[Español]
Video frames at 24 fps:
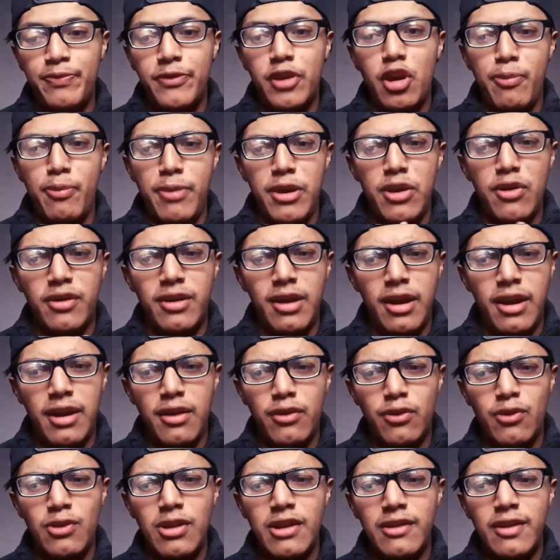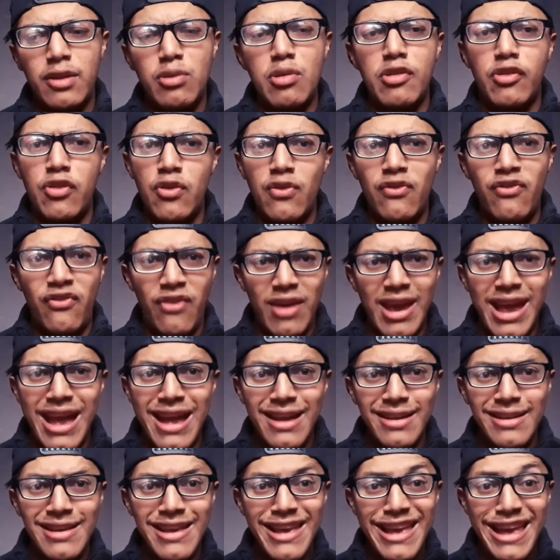yo opino que es una situación
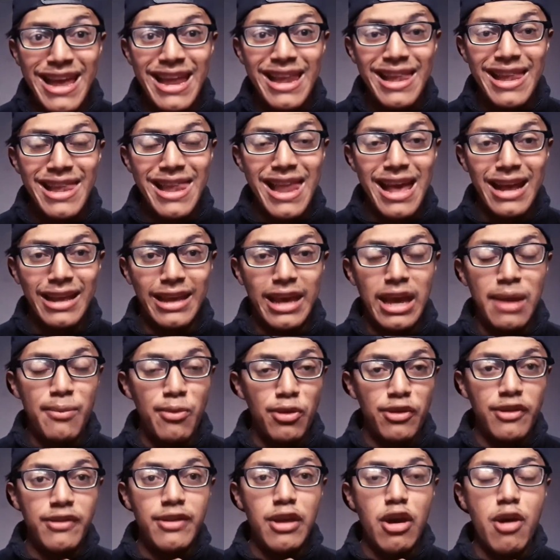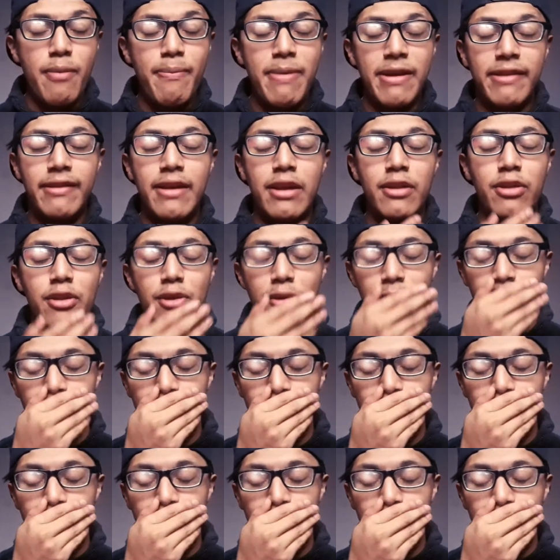fea la que hemos estado pasando